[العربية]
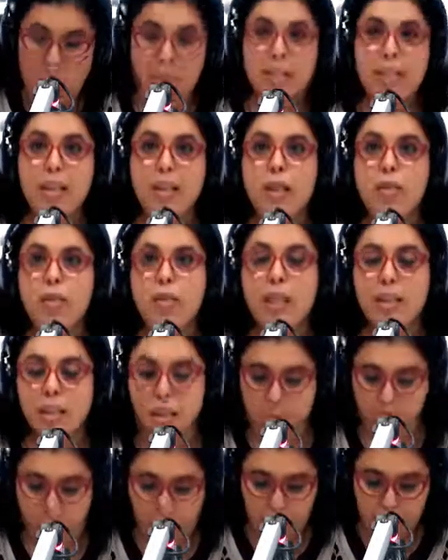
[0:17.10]
فما
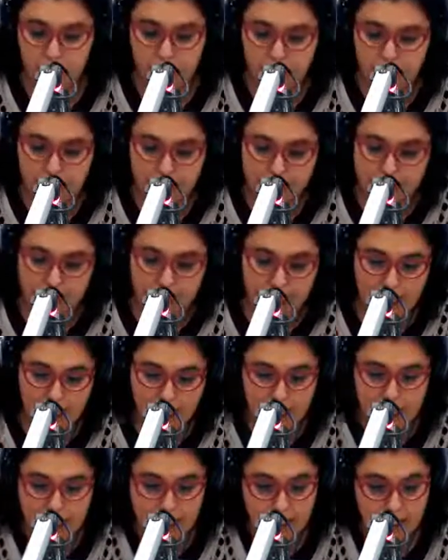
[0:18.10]
33 مخبر خاص
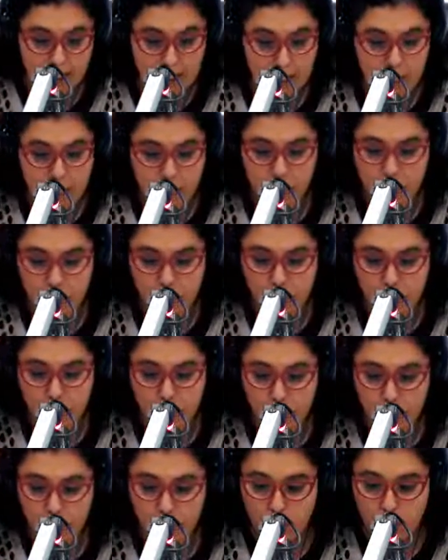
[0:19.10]
لحد الآن مسموح
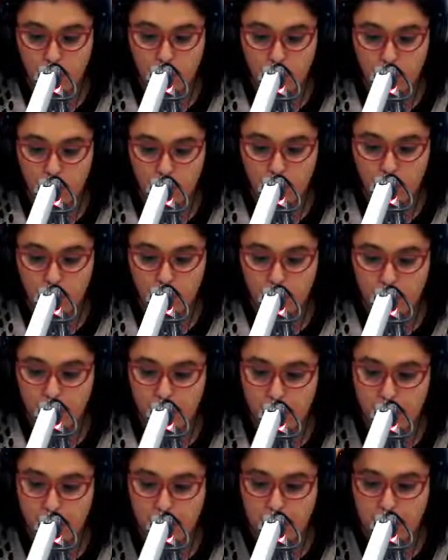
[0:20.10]
لهم أنهم يقوموا
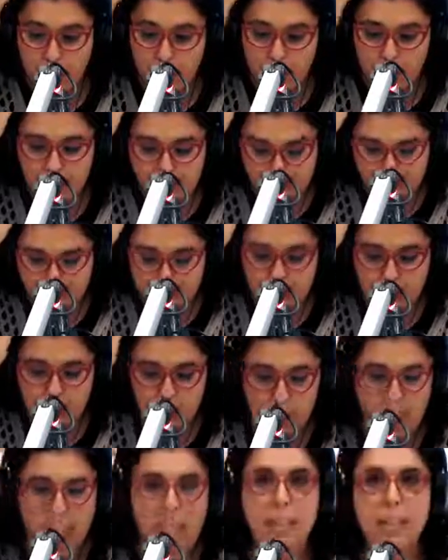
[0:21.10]
بهذه
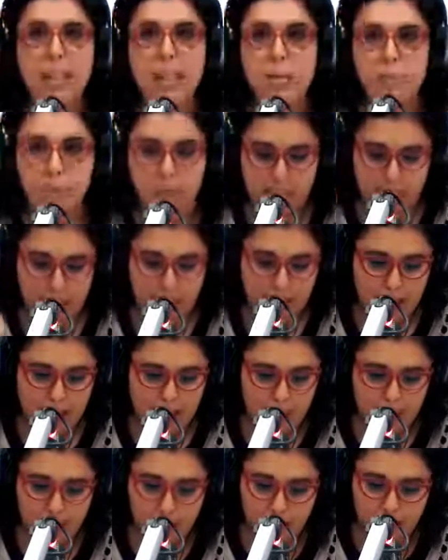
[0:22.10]
التحاليل البي
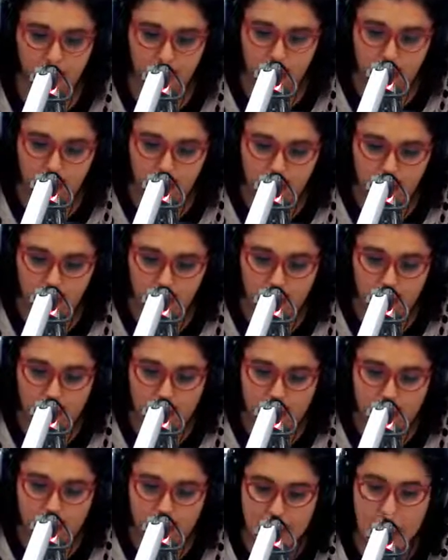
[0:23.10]
سي
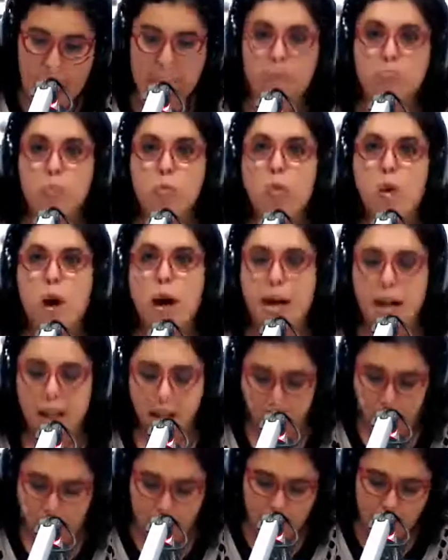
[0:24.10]
ولكن
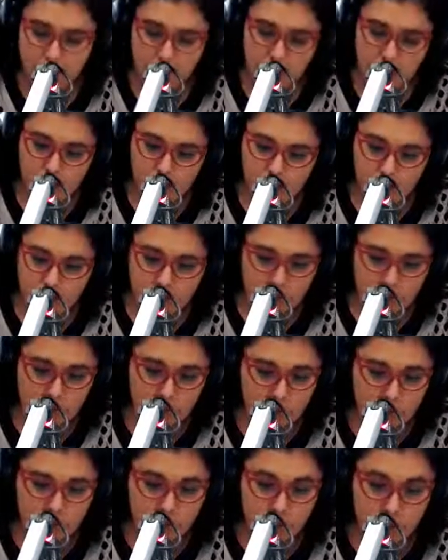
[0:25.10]
مؤخرا
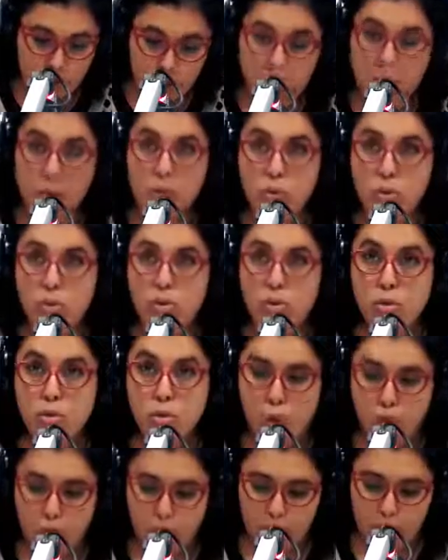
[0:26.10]
آه،
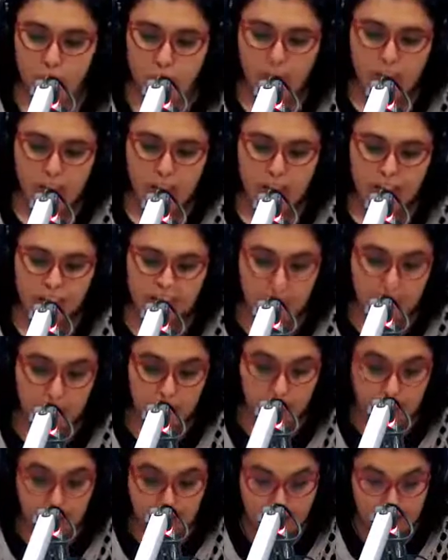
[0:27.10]
سمعتوا ظهرت برشا
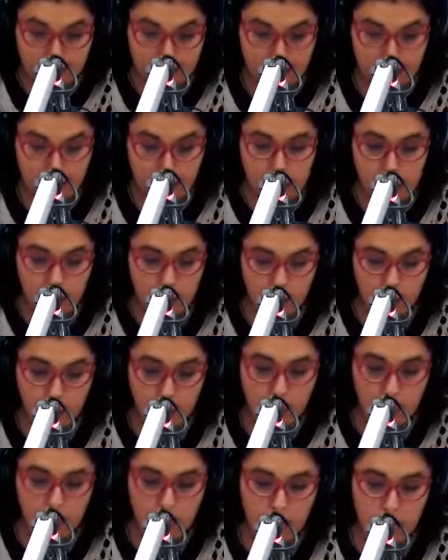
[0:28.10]
اتهامات
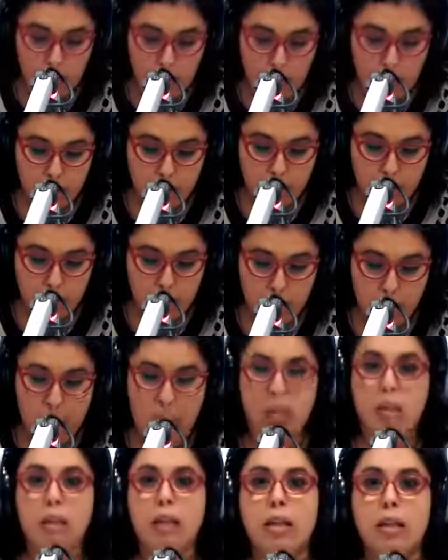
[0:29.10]
حول
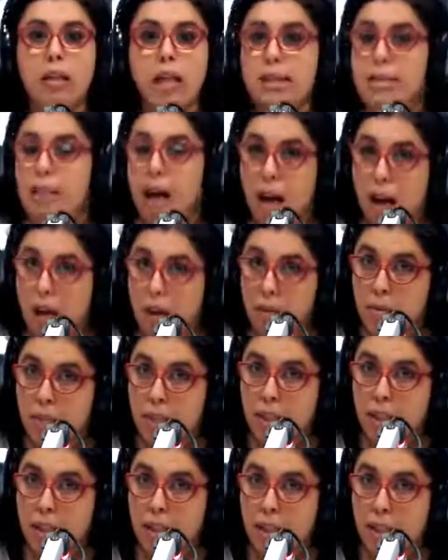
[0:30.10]
آه، الاسعار
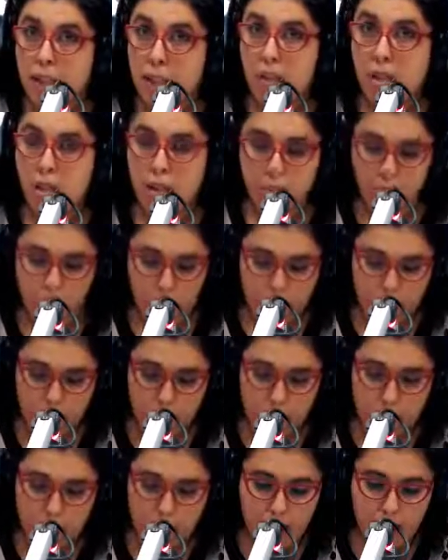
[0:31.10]
مثلا
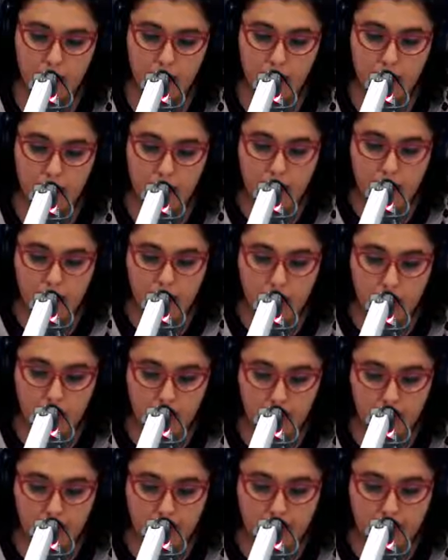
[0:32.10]
المتبعه
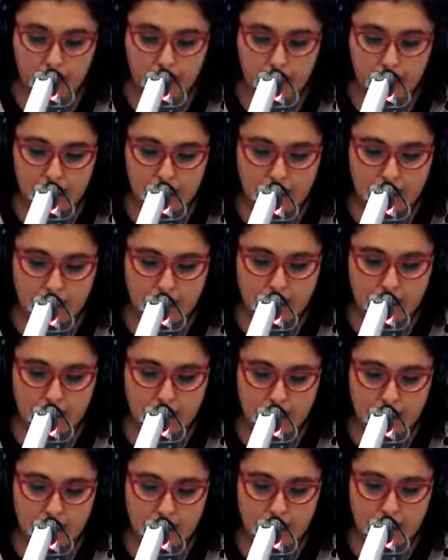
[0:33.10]
حول كذلك
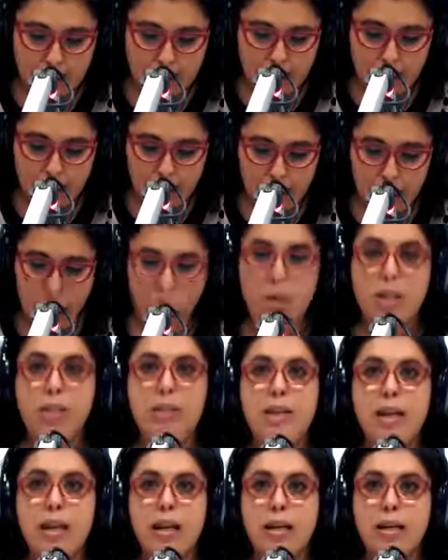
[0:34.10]
آه، دقه
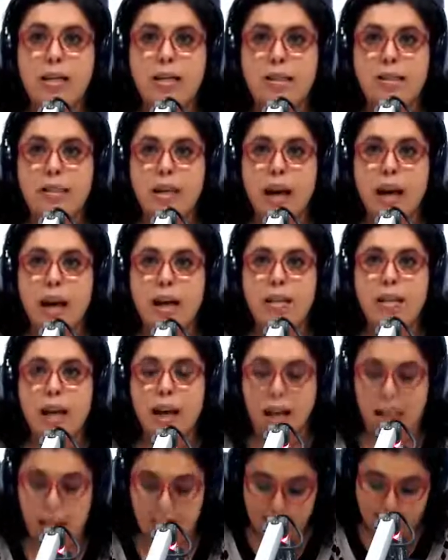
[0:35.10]
وصحه
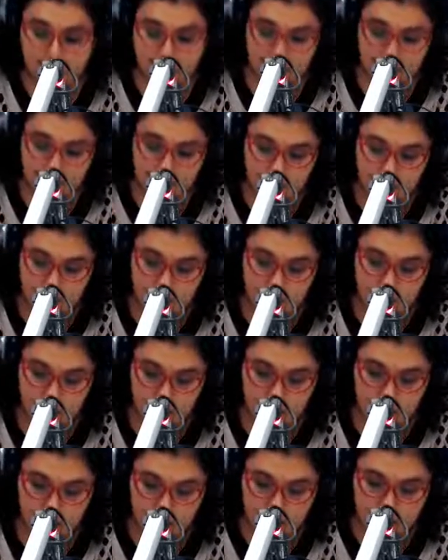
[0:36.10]
التحاليل هذاك
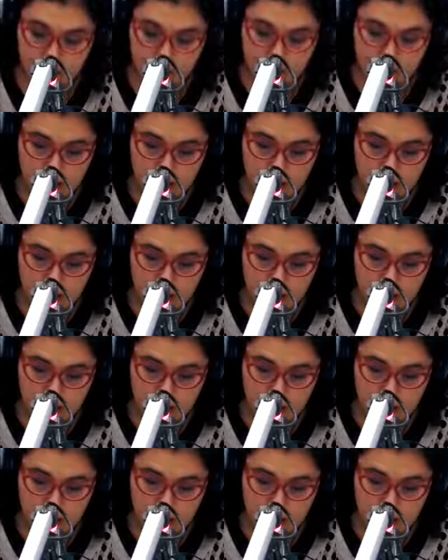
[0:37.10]
علاش